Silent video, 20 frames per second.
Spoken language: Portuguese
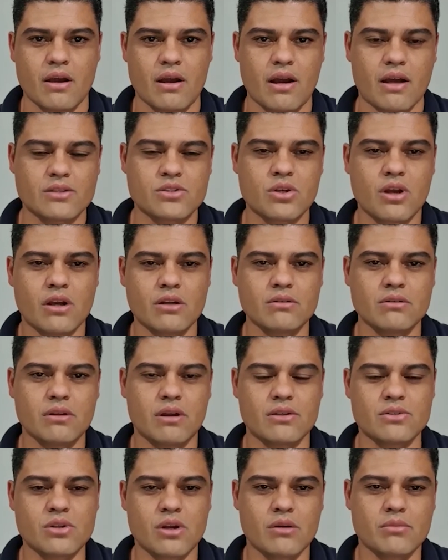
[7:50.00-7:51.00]
As,
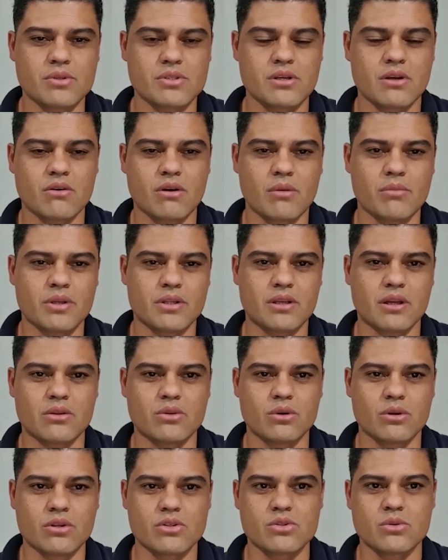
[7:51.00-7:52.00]
as normas
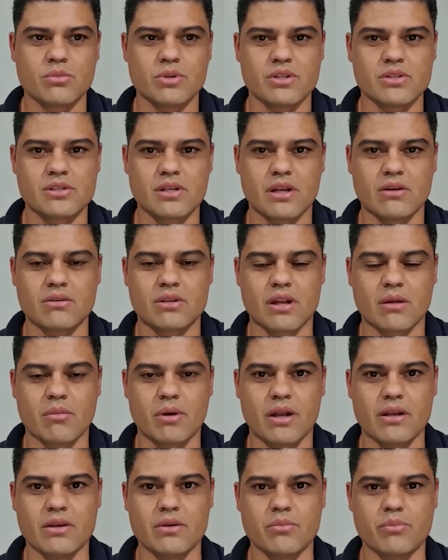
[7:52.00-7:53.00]
regulamentadoras do Ministério do
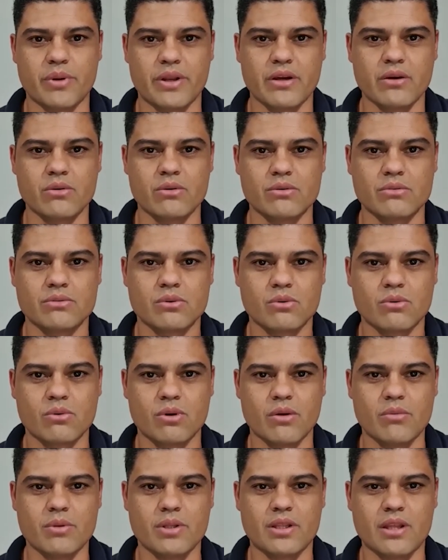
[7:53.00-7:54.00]
Trabalho e Emprego,
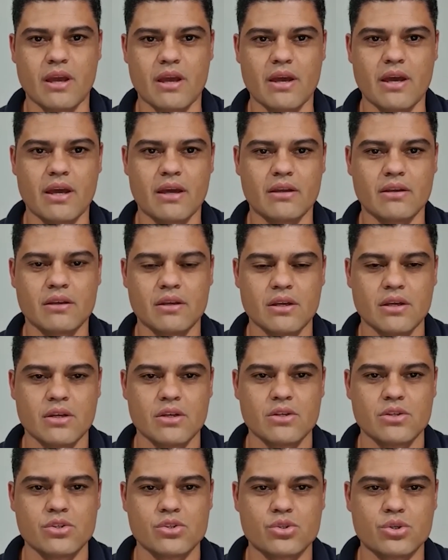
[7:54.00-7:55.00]
o MTE,
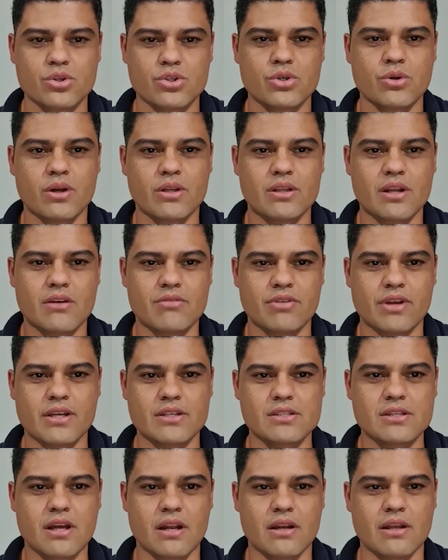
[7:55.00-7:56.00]
surgiu
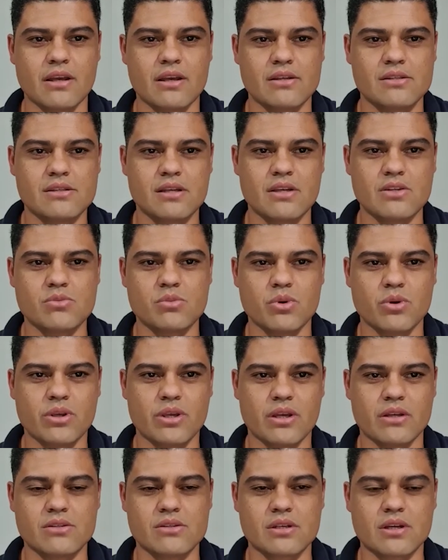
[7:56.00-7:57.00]
através da Lei
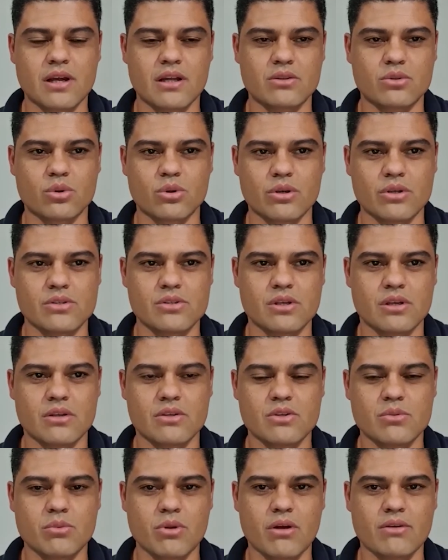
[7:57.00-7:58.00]
6.514
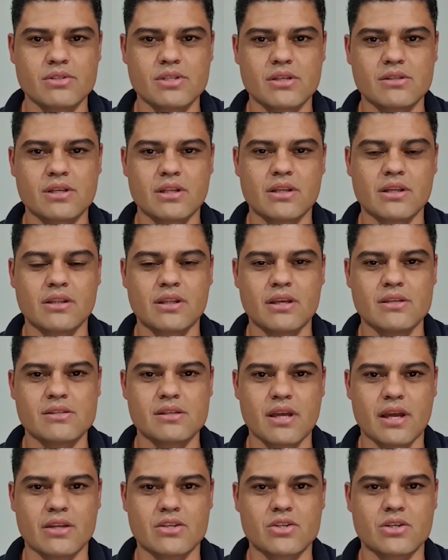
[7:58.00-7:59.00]
de
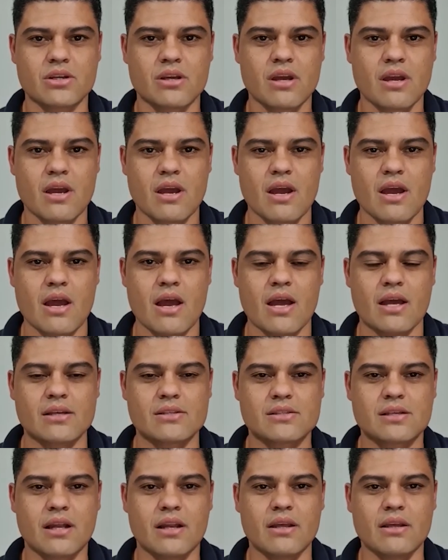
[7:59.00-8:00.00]
1977
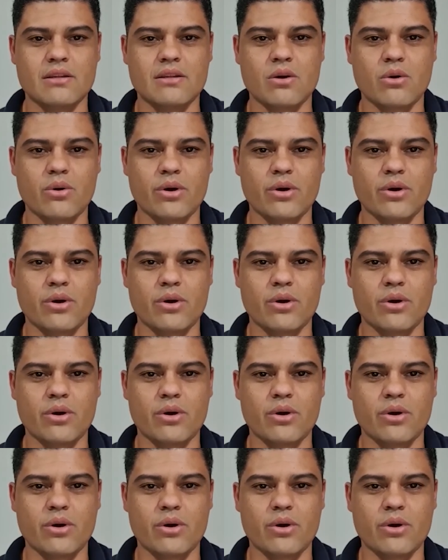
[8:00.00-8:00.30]
essa lei deu